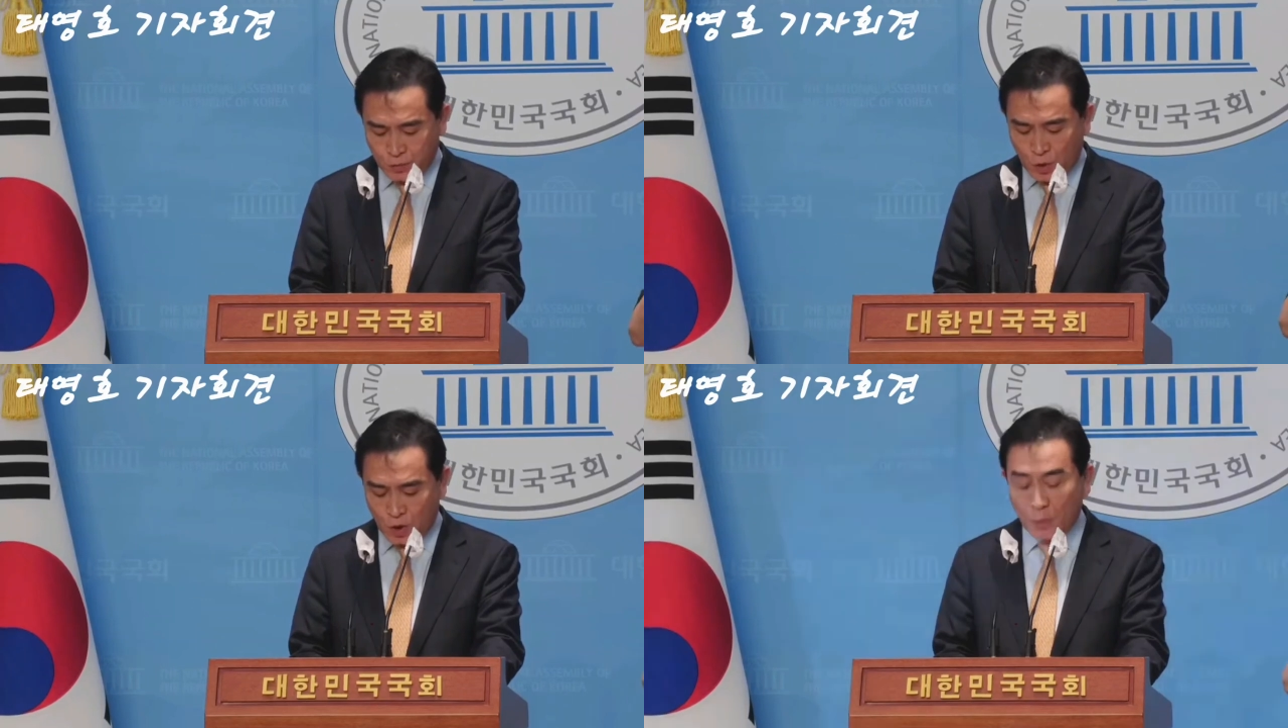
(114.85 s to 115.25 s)

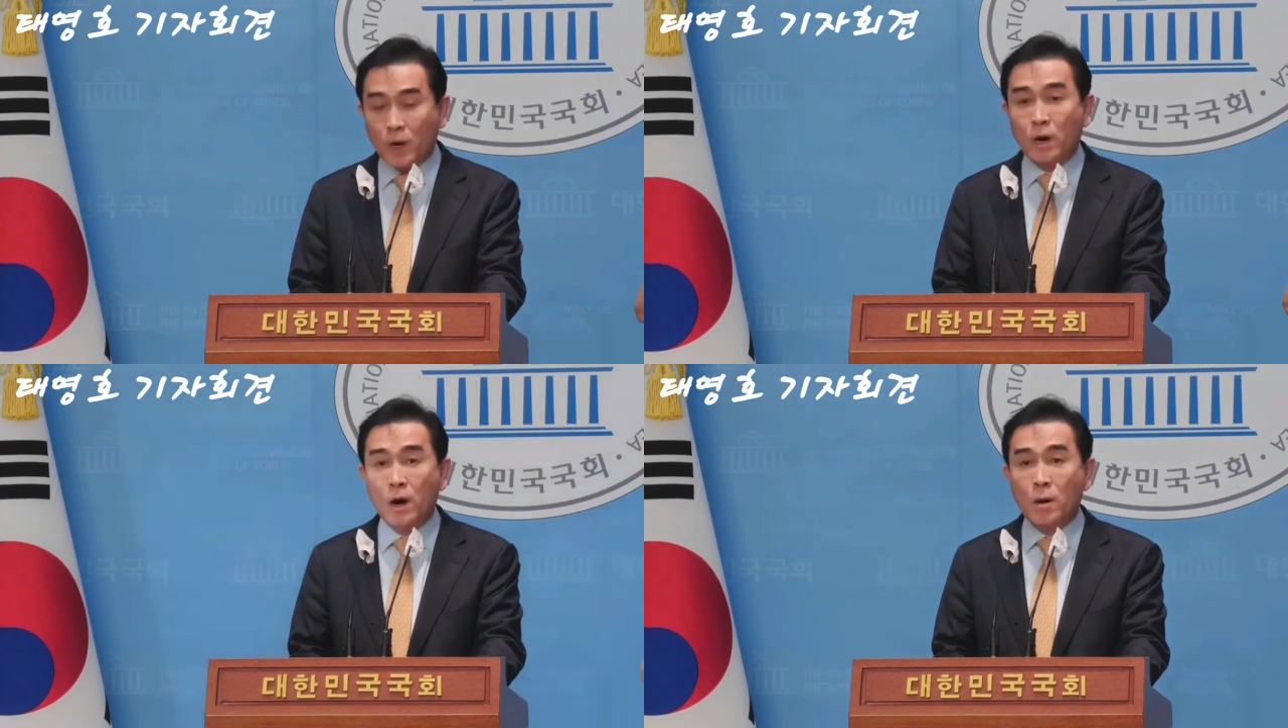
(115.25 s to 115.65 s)

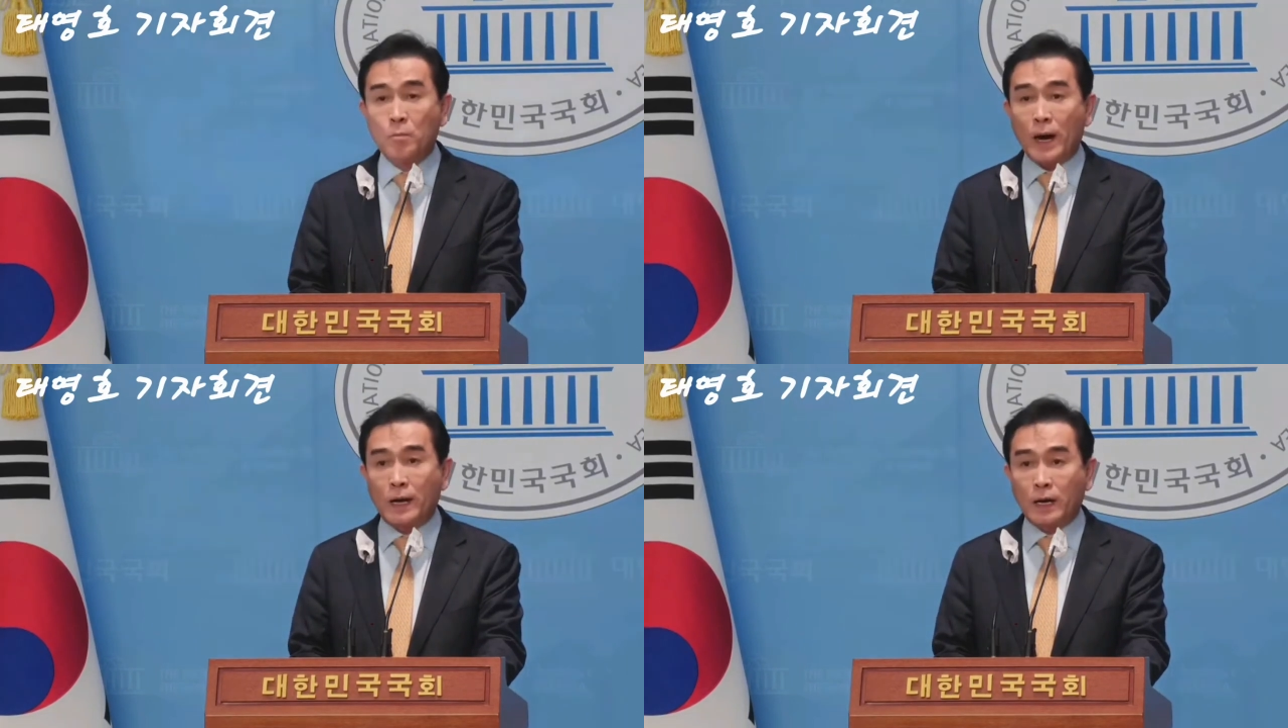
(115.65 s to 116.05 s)
후원금을
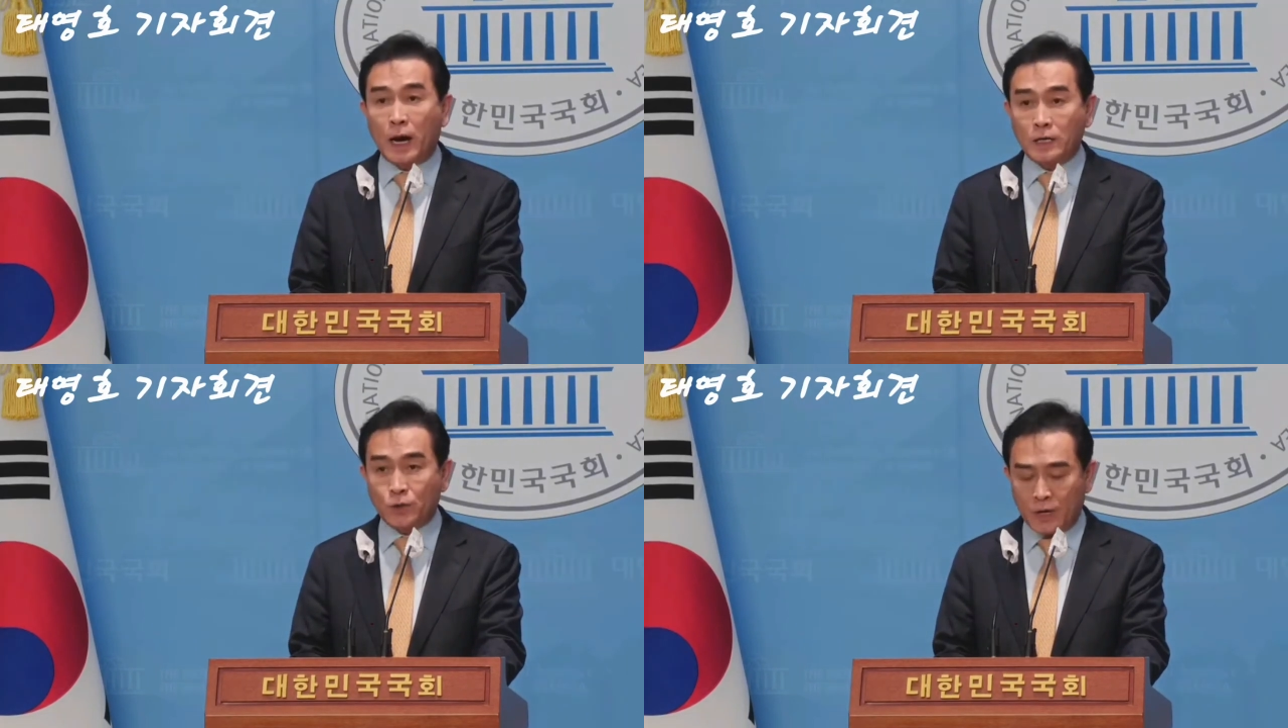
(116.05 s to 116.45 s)

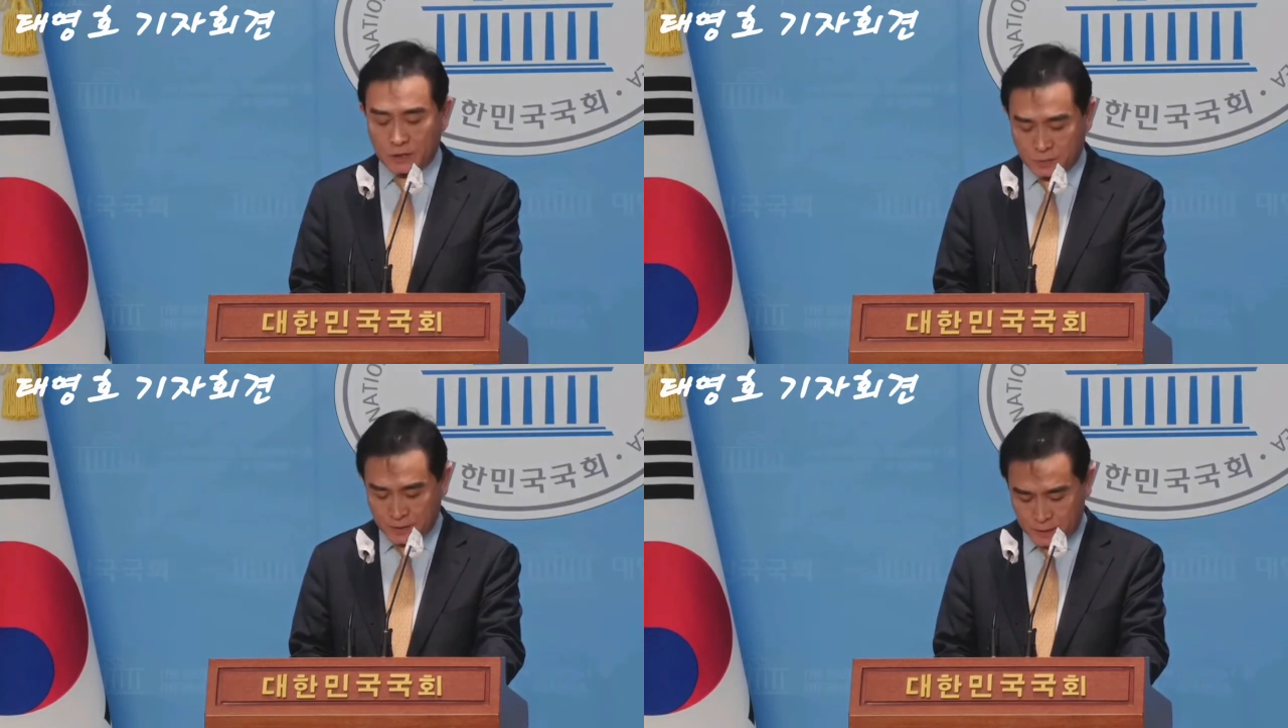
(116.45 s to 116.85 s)
반환하기도
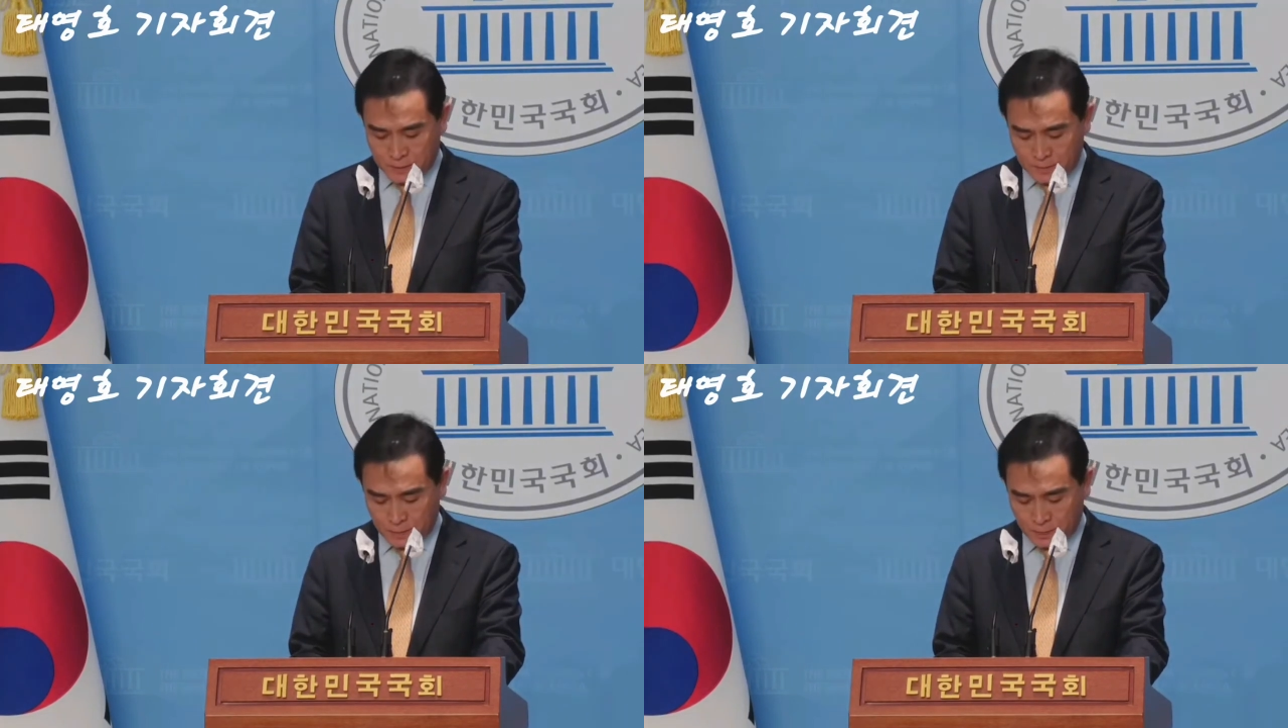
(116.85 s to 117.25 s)

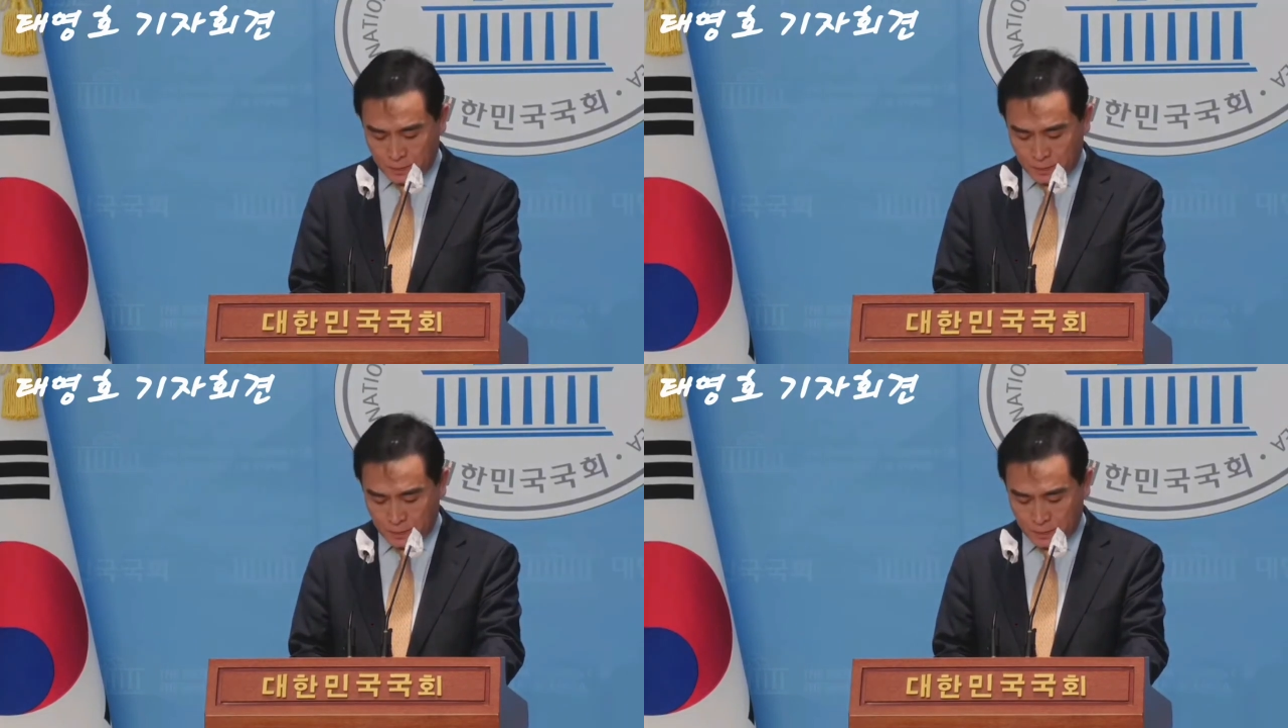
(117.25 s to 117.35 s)
하였습니다.